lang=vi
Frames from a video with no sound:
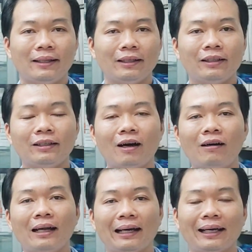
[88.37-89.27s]
thì khi
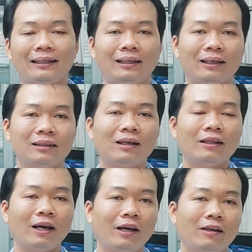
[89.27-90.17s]
đó là cái à,
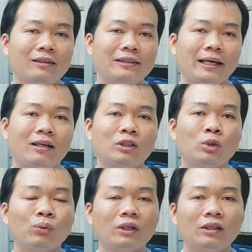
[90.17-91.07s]
cơ thể nó sẽ có
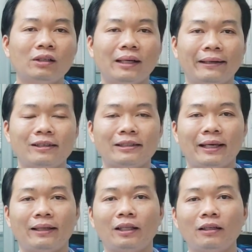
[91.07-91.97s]
xu hướng là nó
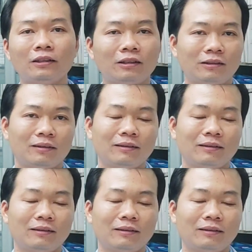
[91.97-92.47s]
sẽ tích nước